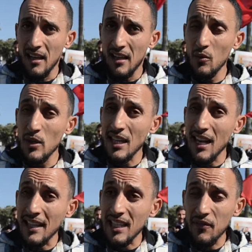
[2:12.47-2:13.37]
الوزاره
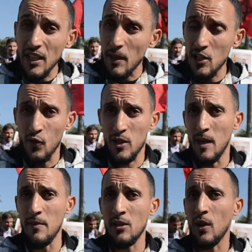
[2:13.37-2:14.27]
اعترفت ب
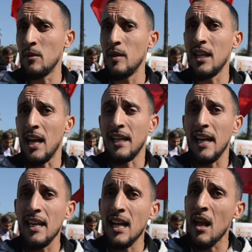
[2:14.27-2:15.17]
1700 واحد بلي راه
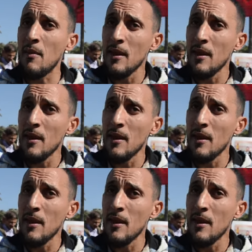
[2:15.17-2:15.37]
كاينه راه